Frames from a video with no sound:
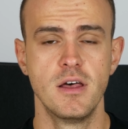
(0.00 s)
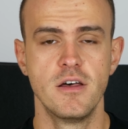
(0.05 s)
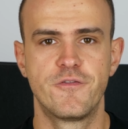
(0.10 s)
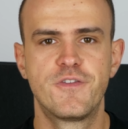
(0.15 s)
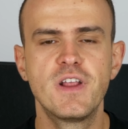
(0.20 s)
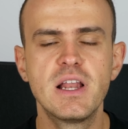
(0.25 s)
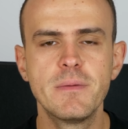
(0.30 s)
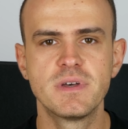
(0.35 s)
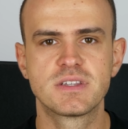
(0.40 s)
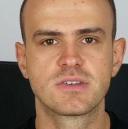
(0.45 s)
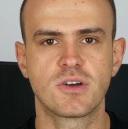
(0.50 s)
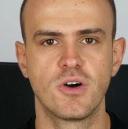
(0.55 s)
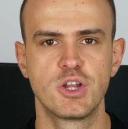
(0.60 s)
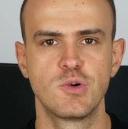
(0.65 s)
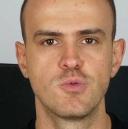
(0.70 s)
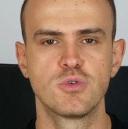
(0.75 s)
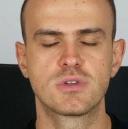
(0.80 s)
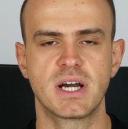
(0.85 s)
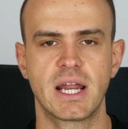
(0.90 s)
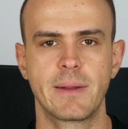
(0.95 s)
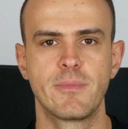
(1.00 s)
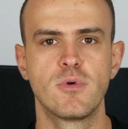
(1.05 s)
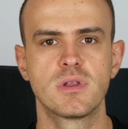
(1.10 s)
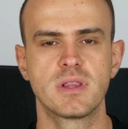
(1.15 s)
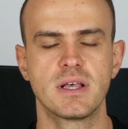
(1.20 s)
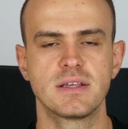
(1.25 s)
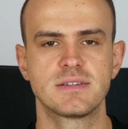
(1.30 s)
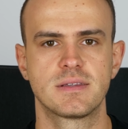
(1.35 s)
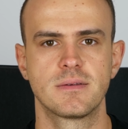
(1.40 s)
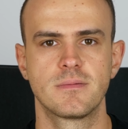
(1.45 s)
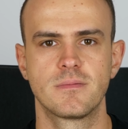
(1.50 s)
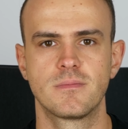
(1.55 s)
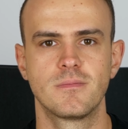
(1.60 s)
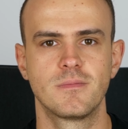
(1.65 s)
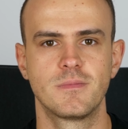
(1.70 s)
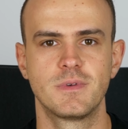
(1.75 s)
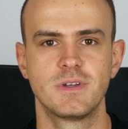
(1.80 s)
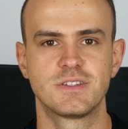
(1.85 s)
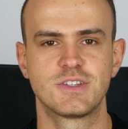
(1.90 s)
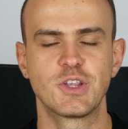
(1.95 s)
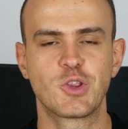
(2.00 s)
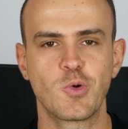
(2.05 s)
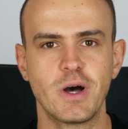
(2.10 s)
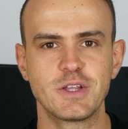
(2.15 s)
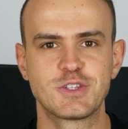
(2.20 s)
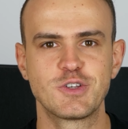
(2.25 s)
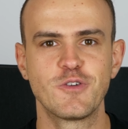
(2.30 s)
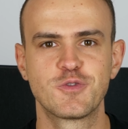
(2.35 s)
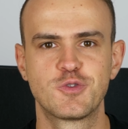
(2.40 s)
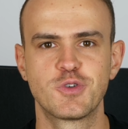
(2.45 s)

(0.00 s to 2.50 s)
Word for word: Filmy z Hollywood karmią nas y, sytuacją,